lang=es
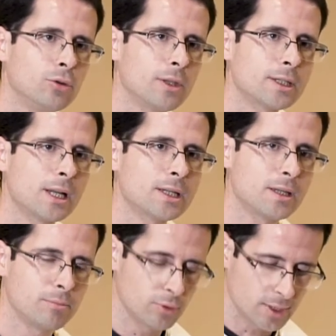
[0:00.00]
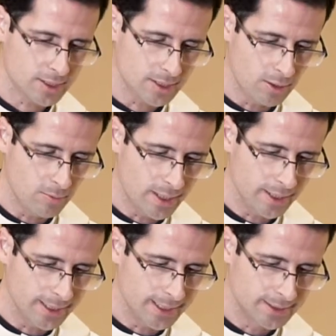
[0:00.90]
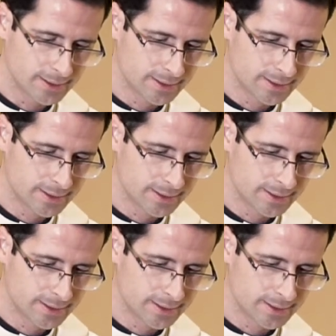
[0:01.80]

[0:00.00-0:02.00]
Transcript: todas las épocas de la humanidad.